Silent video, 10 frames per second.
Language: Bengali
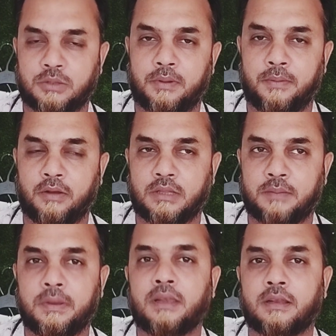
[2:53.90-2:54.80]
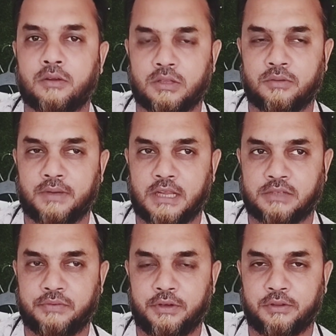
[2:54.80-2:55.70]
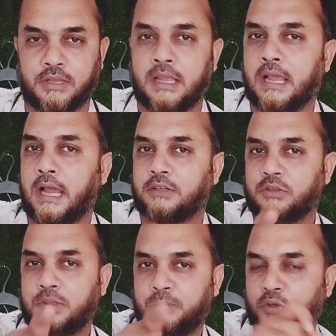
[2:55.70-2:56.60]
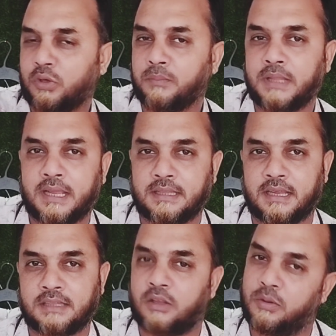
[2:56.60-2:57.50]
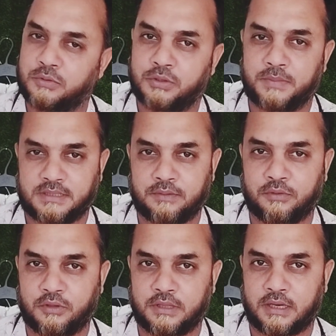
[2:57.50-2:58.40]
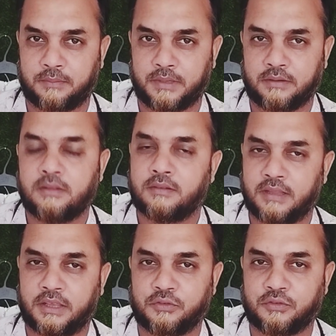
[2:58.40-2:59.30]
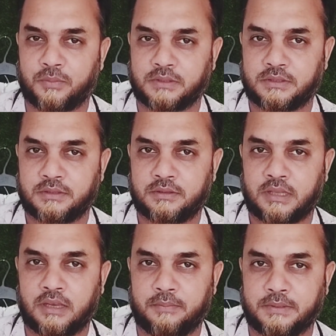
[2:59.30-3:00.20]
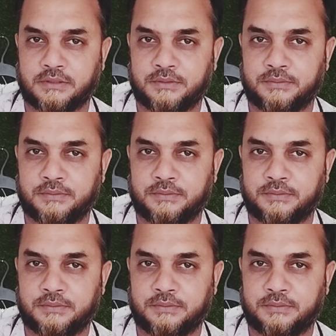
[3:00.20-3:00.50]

সবাই ভালো থাকবেন কথা হবে নেক্সট ভিডিওতে আর যদি প্রথম দেখে থাকেন তাহলে অবশ্যই পেজটা ফলো দিয়ে রাখবেন থ্যাংক ইউ সো মাচ আল্লাহ হাফেজ